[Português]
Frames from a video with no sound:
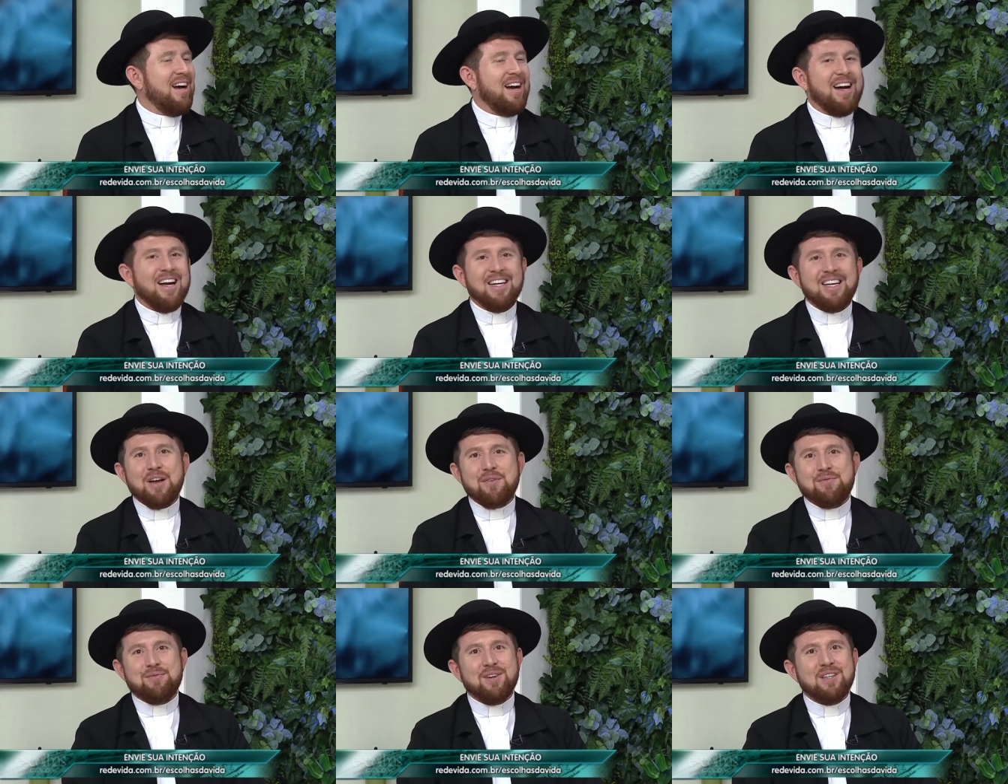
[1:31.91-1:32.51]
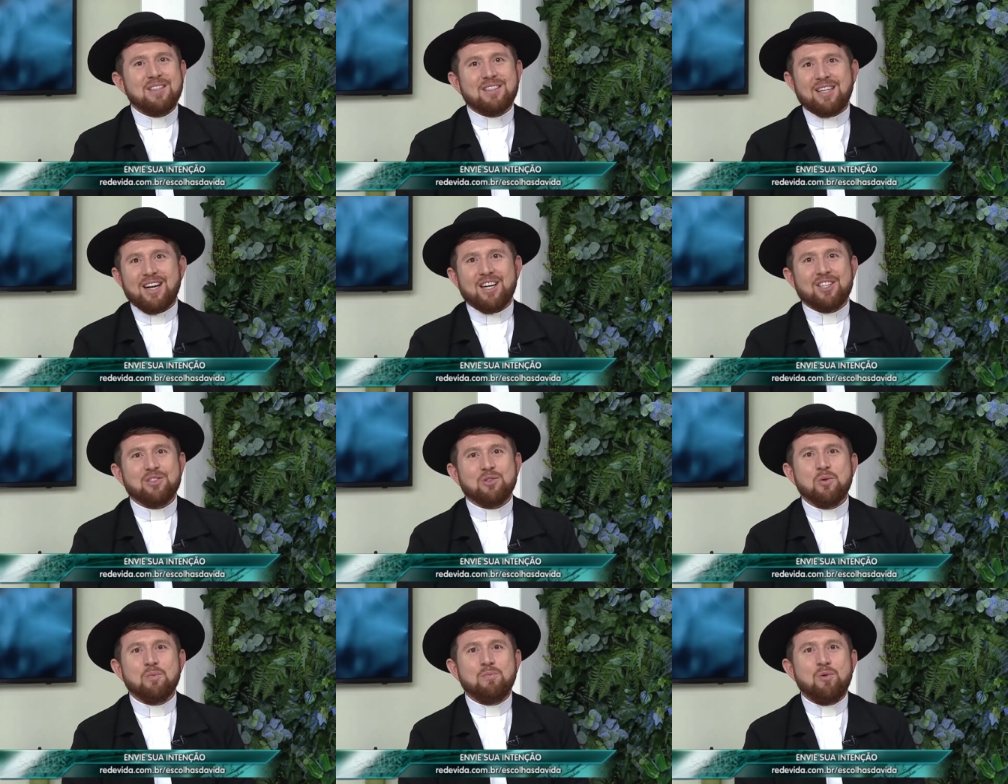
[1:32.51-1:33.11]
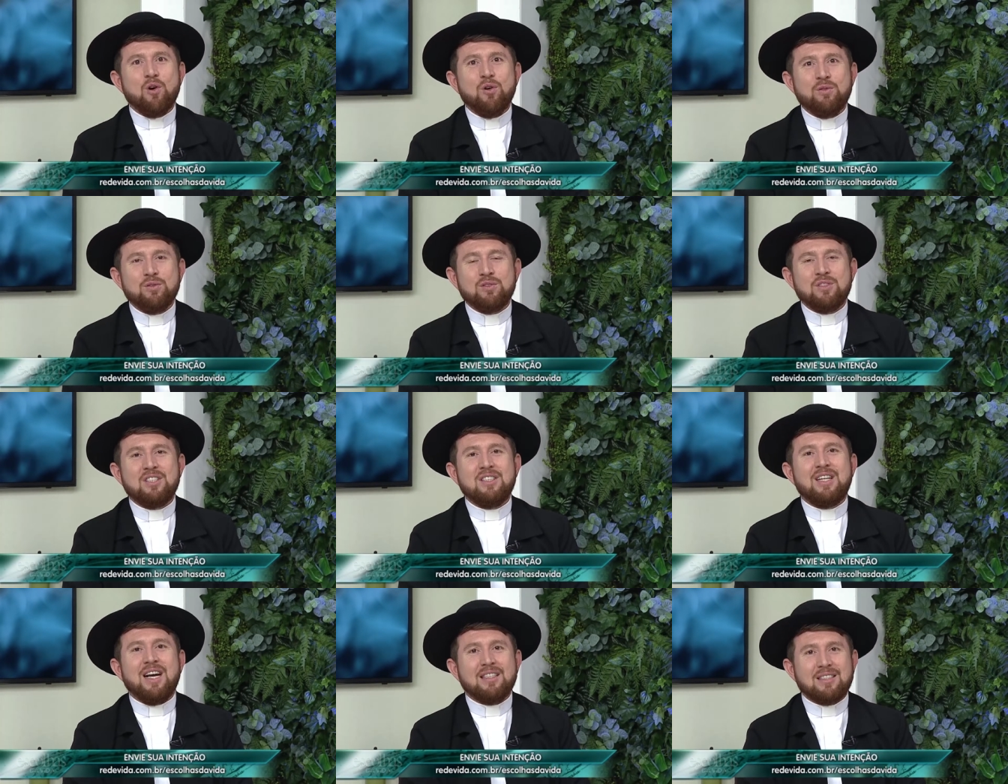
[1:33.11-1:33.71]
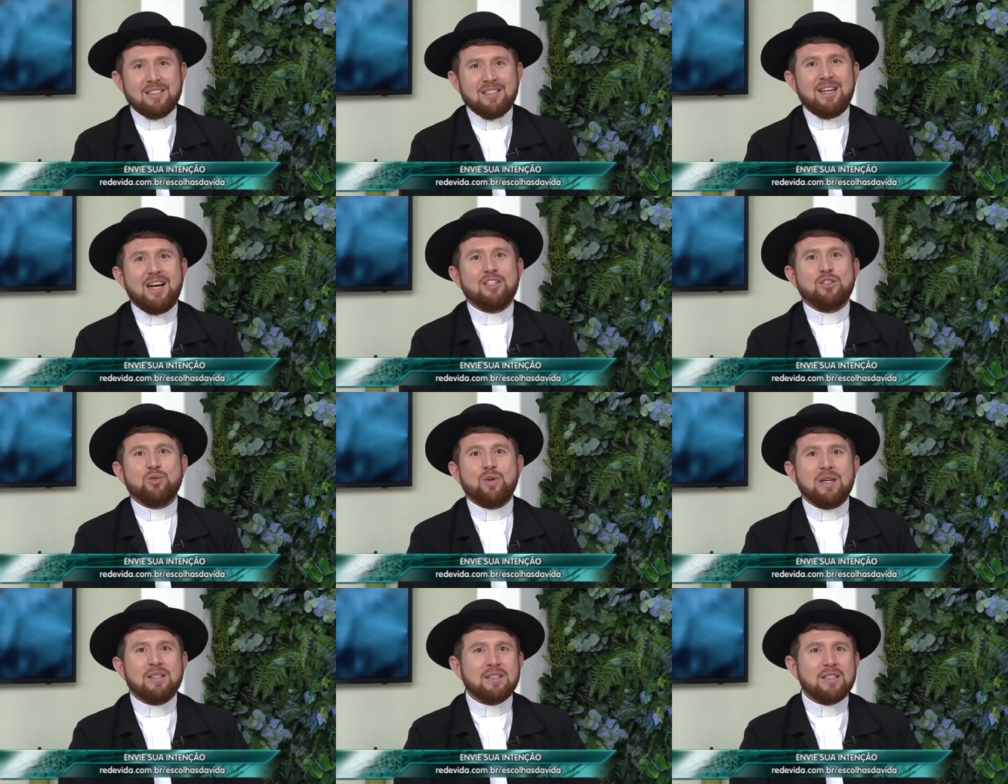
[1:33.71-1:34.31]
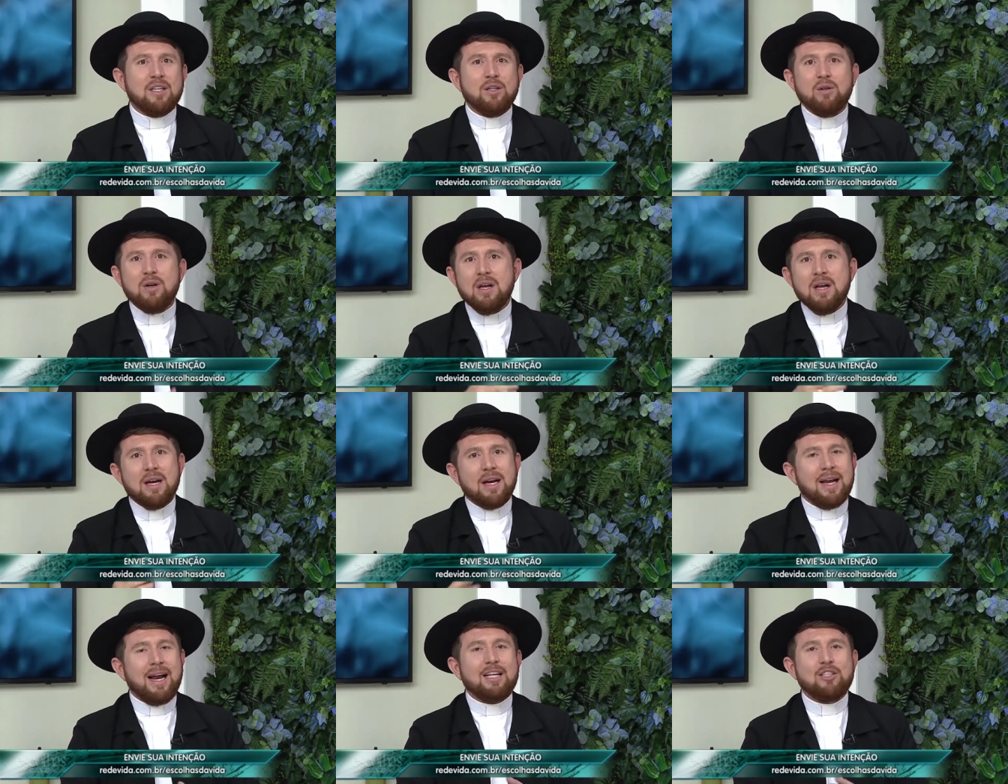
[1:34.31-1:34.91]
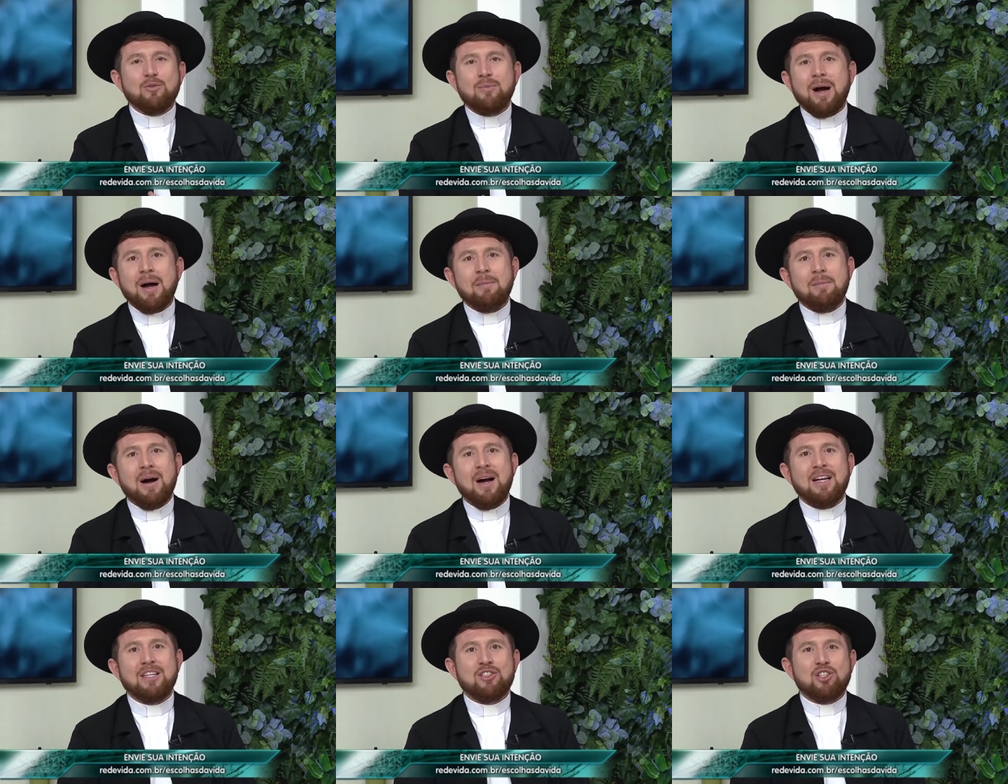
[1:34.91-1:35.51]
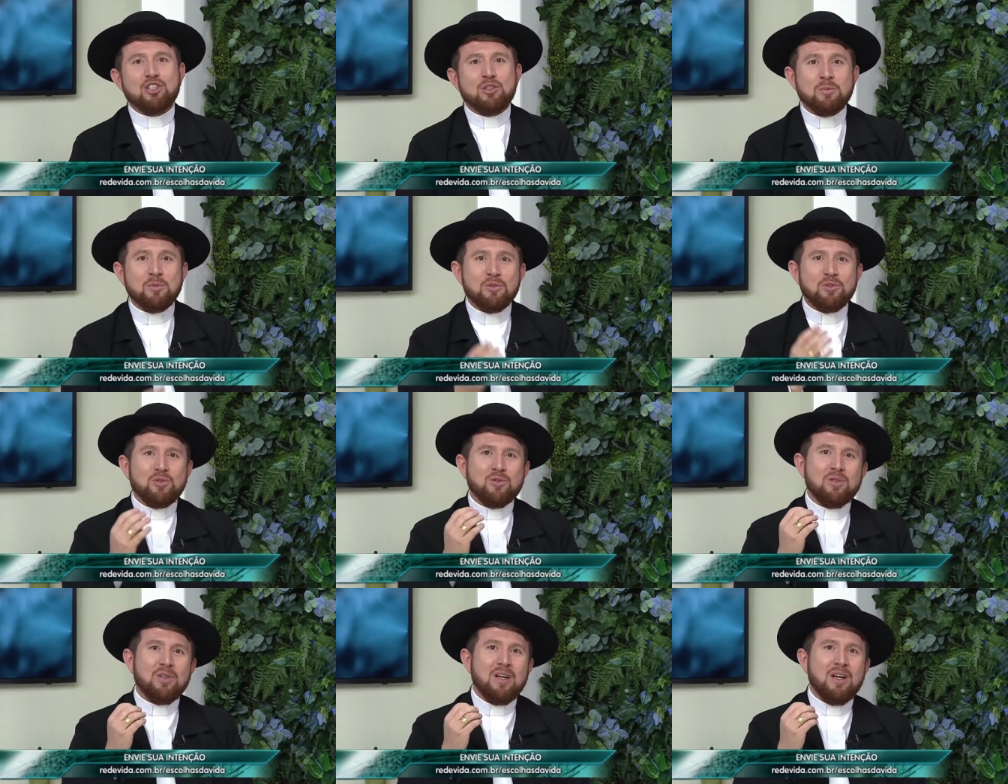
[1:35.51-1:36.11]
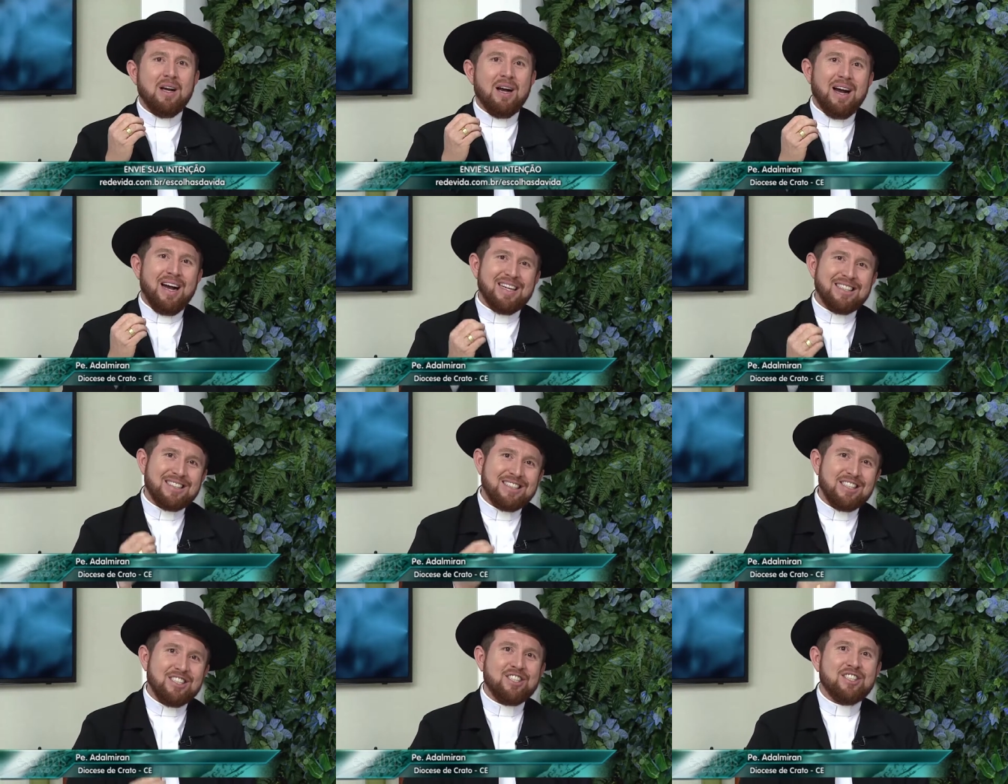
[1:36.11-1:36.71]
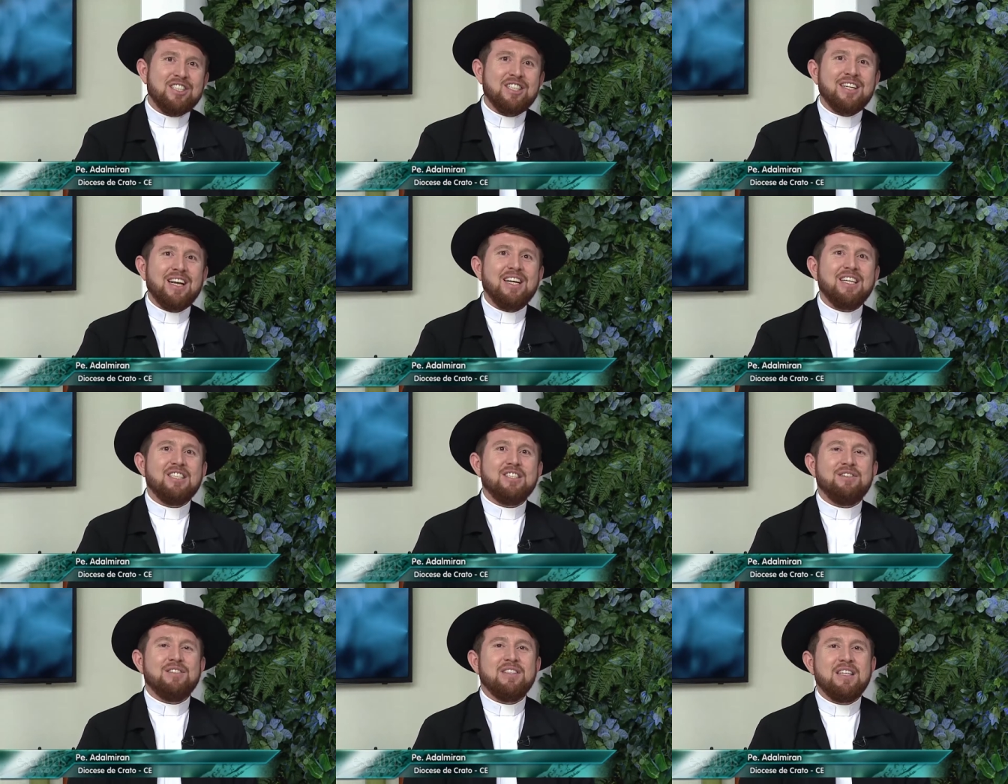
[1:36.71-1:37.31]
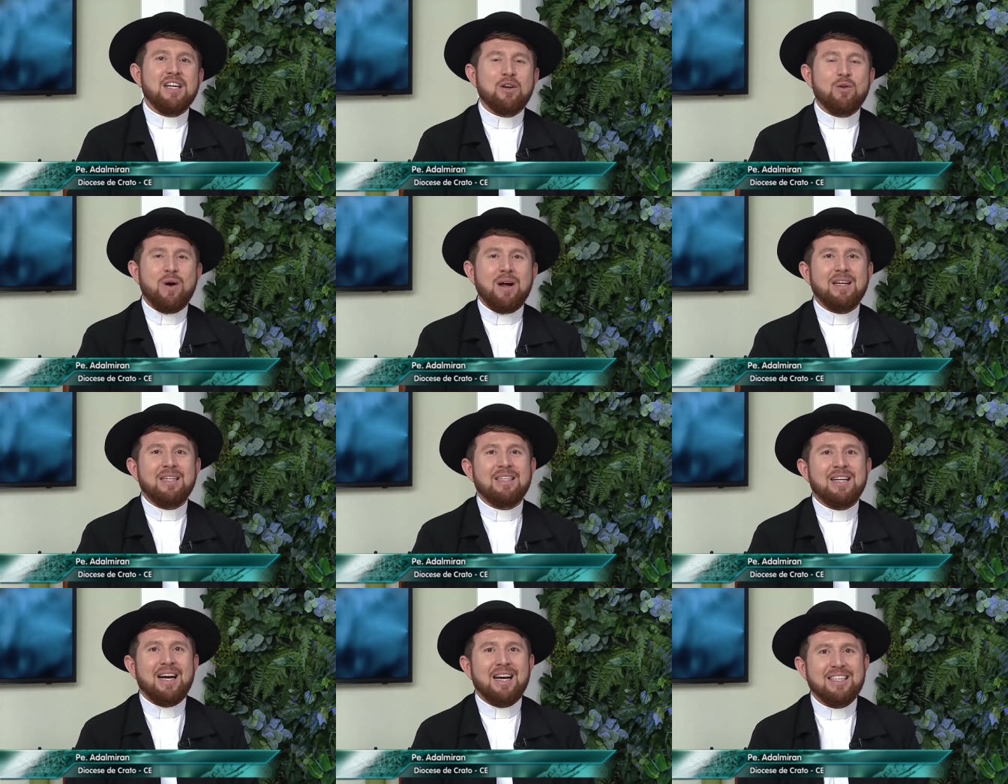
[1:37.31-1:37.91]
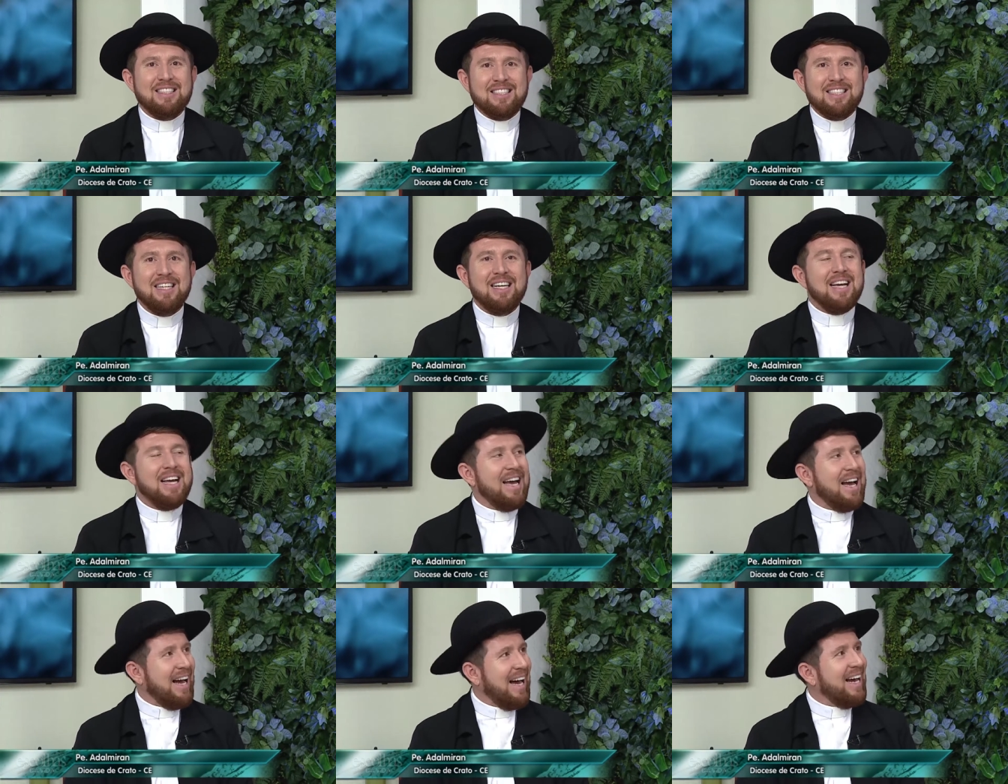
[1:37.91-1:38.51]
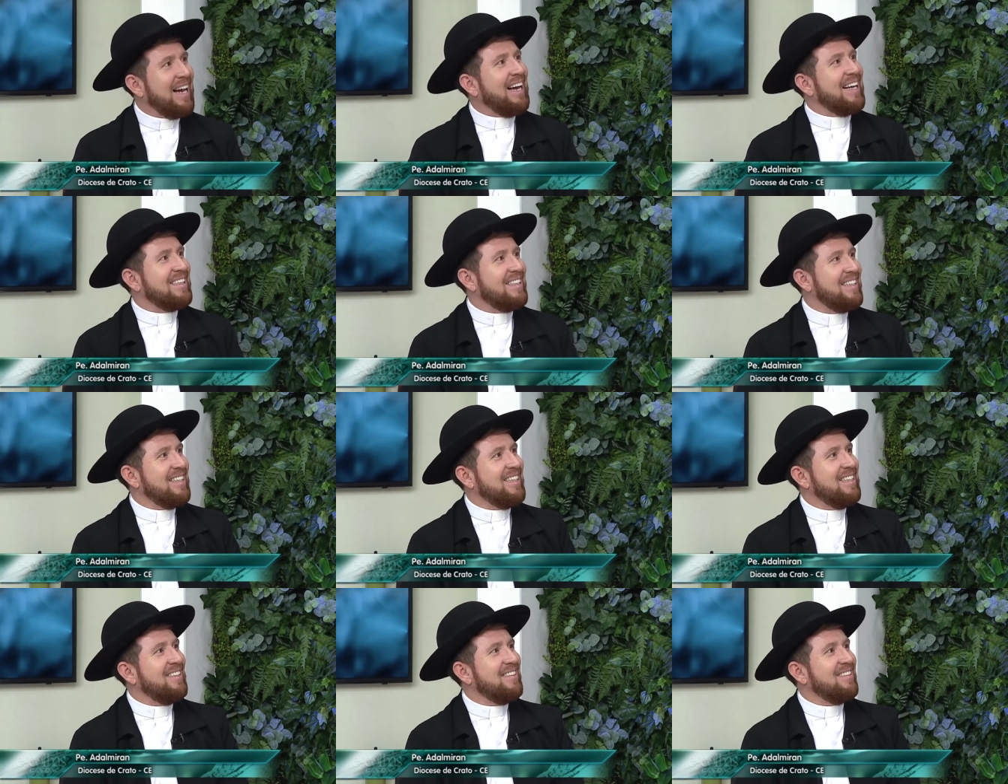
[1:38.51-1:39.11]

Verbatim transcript: Aí é fantástico. O povo da cidade de Juazeiro, Crato Barbalha, todo mundo assistindo a Rede Vida em qualidade HD.